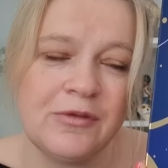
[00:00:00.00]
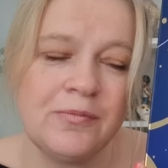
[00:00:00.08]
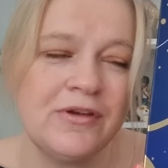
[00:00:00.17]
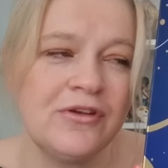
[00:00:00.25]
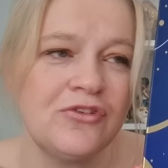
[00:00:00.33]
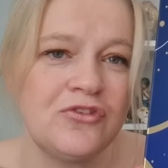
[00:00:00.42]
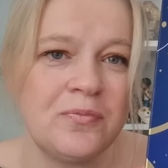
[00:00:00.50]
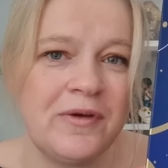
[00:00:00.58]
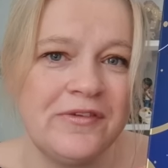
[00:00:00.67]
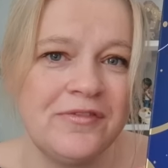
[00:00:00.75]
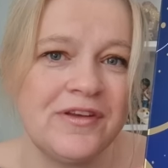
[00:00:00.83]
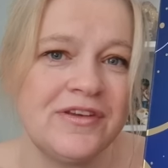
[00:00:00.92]
Ich bin
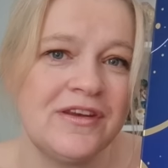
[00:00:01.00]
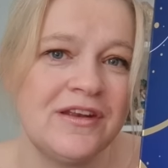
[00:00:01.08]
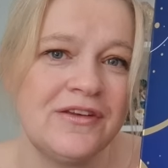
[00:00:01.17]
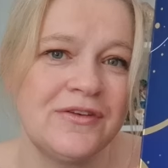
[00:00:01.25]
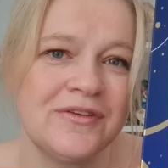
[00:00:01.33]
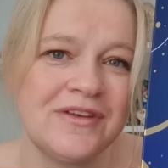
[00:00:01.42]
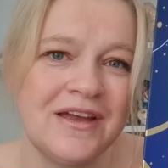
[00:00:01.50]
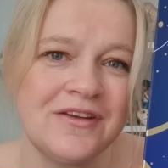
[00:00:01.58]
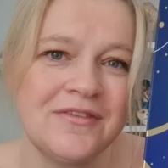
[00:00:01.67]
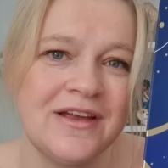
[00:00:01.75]
gespannt, was ihr dazu sagt,